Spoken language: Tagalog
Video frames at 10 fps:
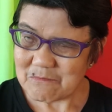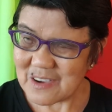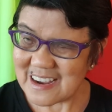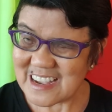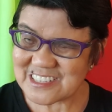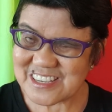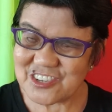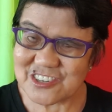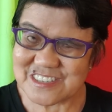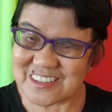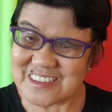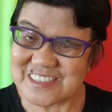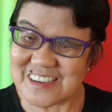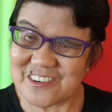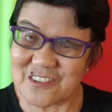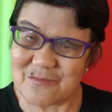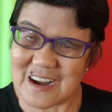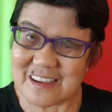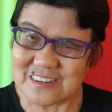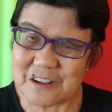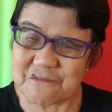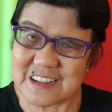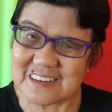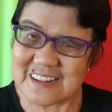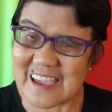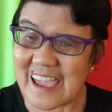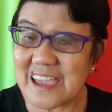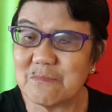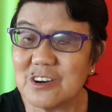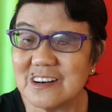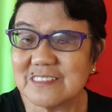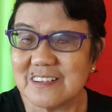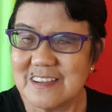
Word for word: mga senior citizen o mga differently abled